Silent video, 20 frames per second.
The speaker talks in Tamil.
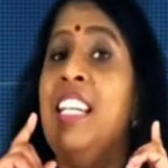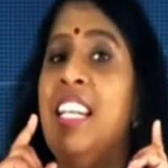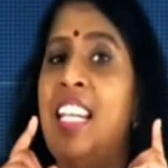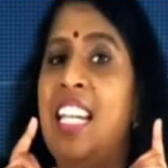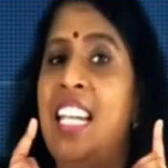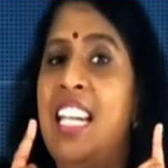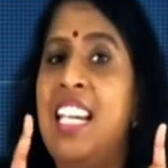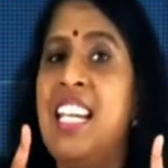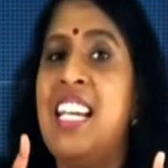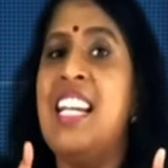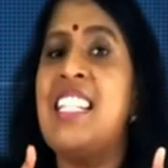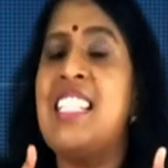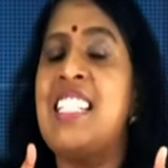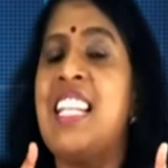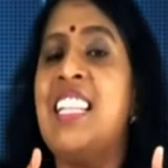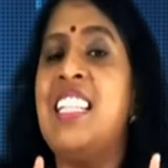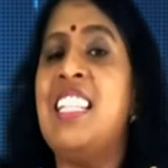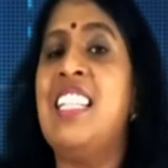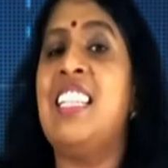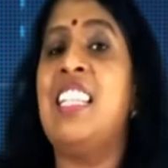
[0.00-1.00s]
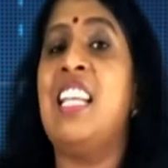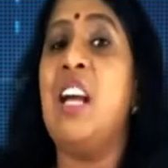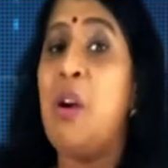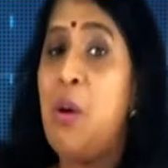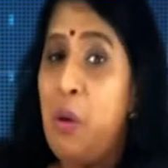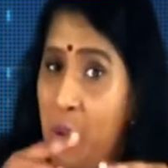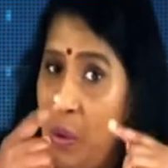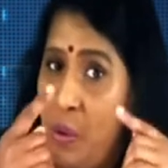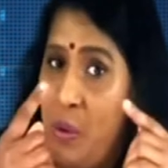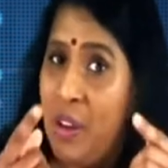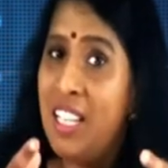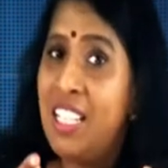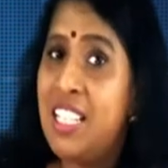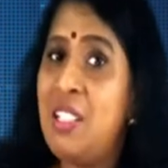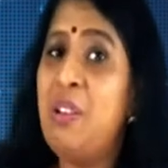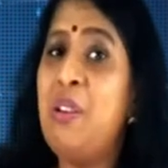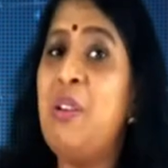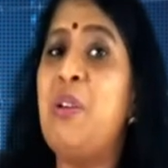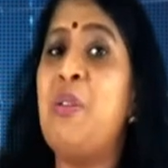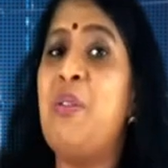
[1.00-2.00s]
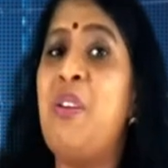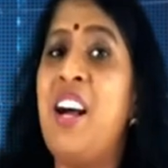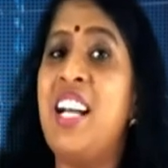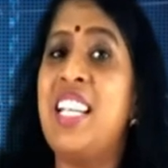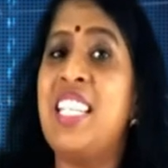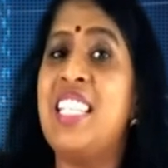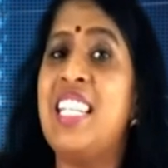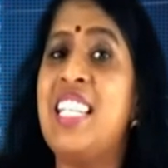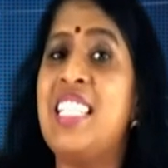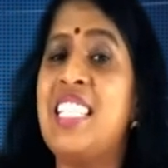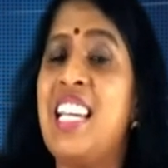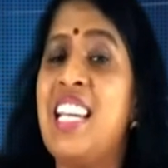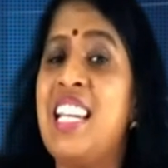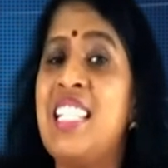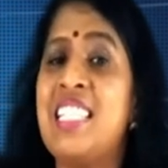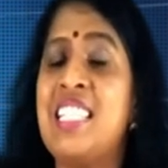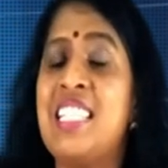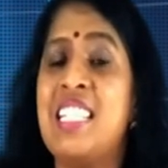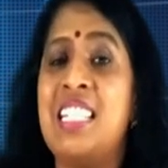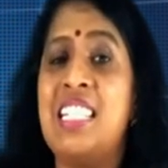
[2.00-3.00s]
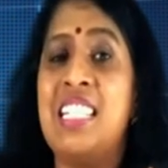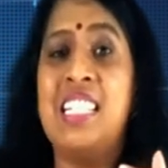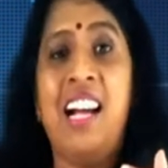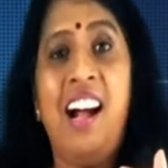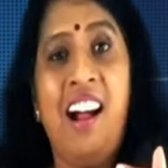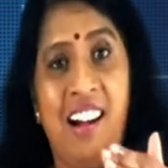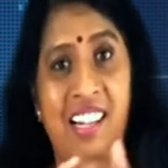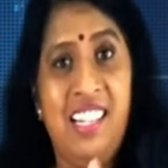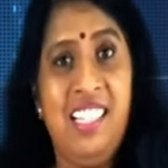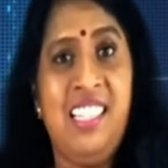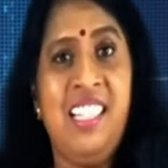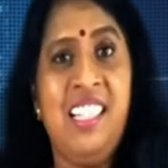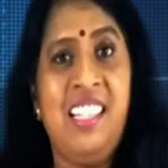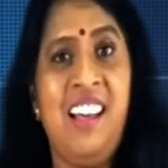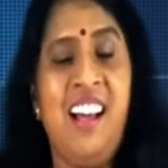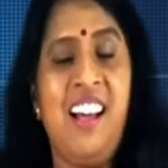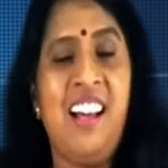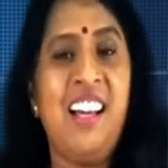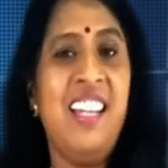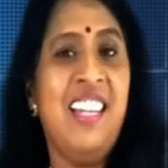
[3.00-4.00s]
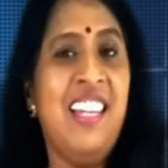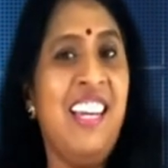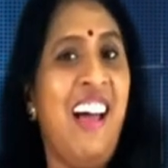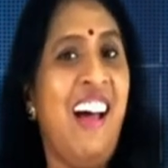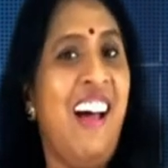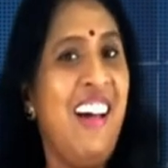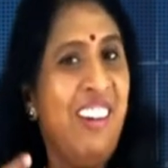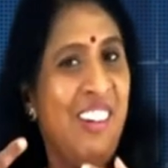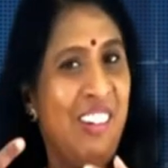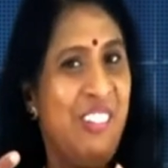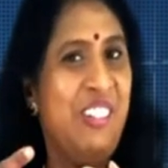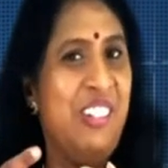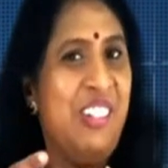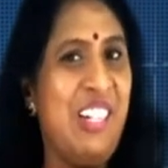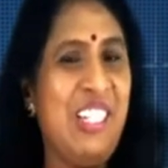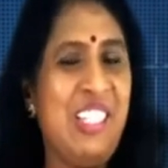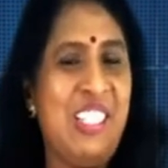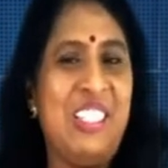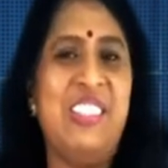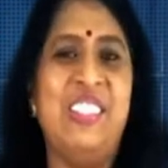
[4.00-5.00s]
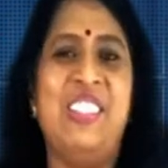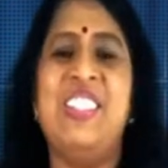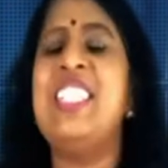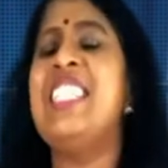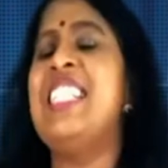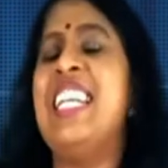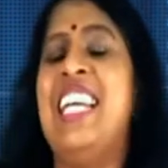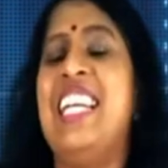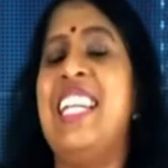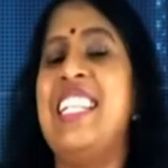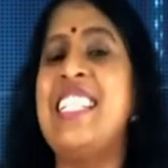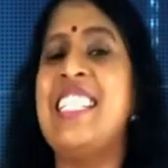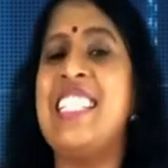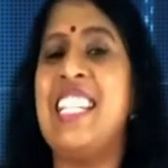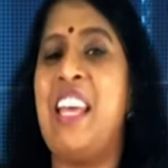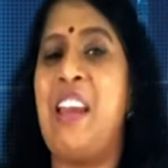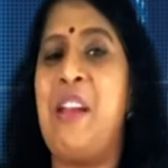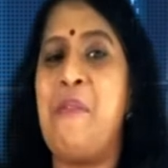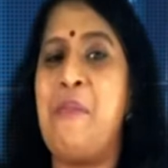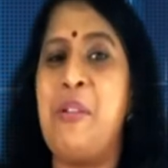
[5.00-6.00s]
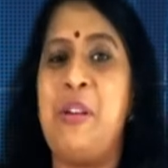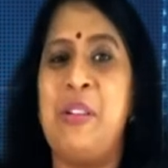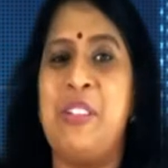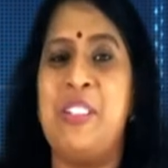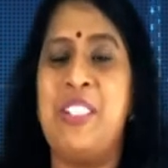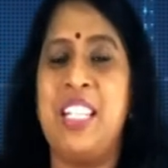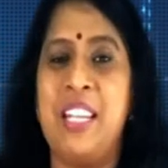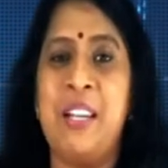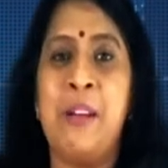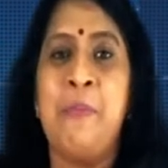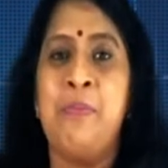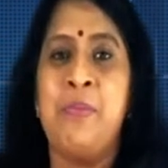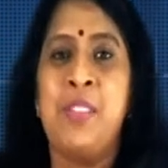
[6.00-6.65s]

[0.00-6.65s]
நீங்கள் சந்தித்த உங்களுக்குள் உருவாக்கிய சேலஞ்சுக்கு அடுத்ததாக நான் உங்களுக்கு ஒரு சேலஞ்ச் தரப்போகின்றேன்